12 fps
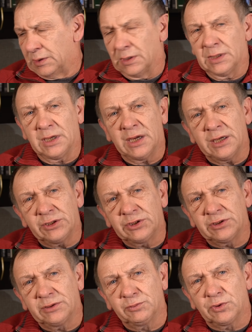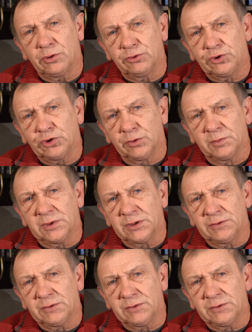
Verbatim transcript: гаечным ключом на